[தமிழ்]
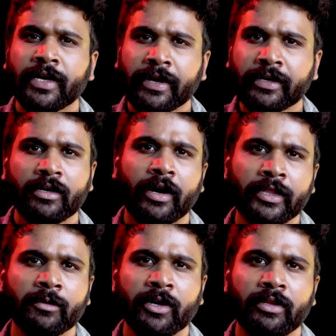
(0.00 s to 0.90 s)
எனக்கு
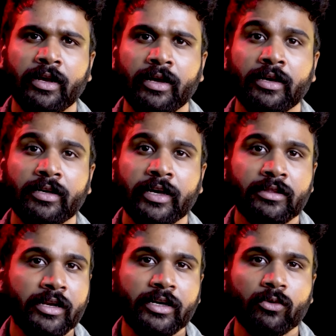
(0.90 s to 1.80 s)
நடந்த மாதிரி
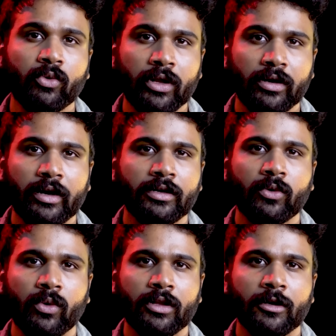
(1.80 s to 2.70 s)
எதிரிக்கு கூட
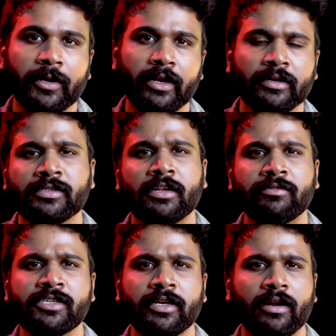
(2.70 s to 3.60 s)
நடக்கக்கூடாது அப்படின்னு சில
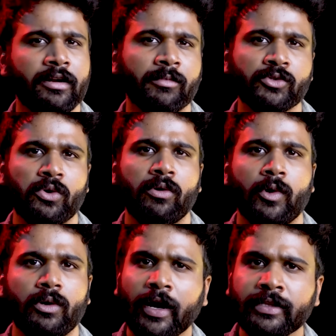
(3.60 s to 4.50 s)
விஷயங்களை நம்ம
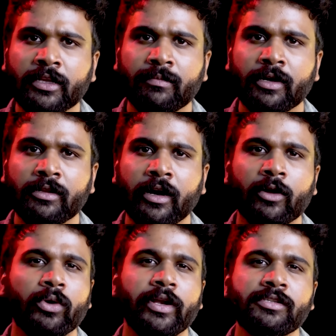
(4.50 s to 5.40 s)
சொல்லுவோம் அந்த
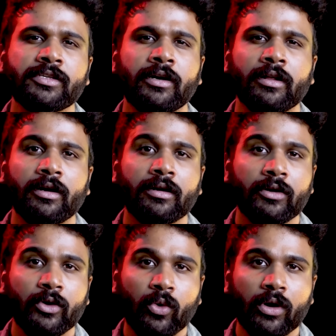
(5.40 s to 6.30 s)
மாதிரியான ஒரு இன்சிடென்ட் தான்
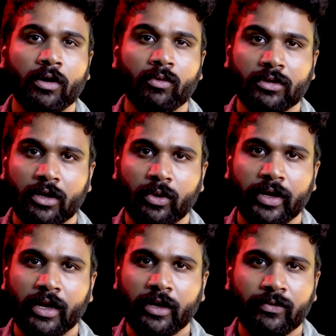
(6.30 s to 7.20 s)
டோனாவும்
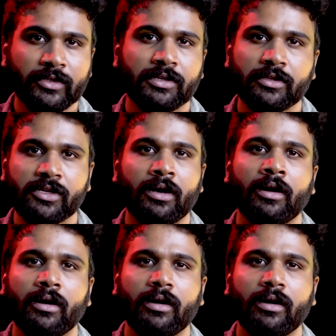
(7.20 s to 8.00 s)
தன்னுடைய லைஃப்ல சந்திச்சாங்க